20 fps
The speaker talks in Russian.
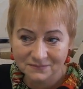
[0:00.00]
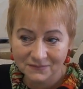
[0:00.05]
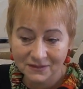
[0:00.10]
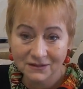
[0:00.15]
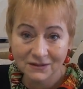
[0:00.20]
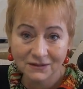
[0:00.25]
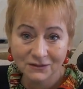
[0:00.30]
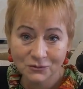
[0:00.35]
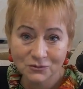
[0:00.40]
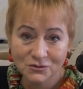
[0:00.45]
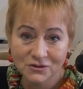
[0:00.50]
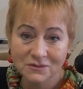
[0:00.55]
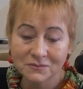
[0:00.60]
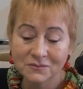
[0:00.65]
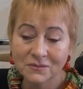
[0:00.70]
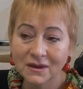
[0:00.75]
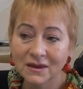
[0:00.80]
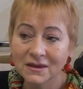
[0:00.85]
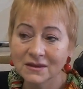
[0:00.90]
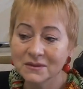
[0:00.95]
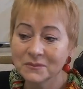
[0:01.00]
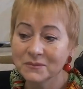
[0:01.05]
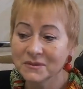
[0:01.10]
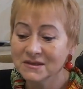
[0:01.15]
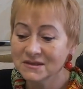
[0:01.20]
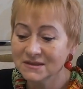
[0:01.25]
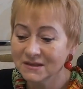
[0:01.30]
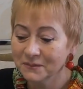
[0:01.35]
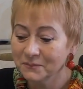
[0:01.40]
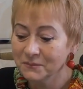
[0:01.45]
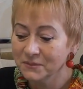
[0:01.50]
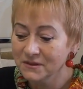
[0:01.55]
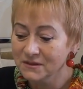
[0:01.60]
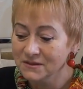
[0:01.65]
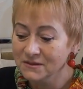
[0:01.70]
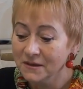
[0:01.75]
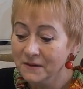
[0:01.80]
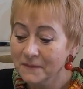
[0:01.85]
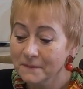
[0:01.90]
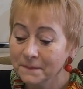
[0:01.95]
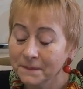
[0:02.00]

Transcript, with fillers: это тоже имеет место быть.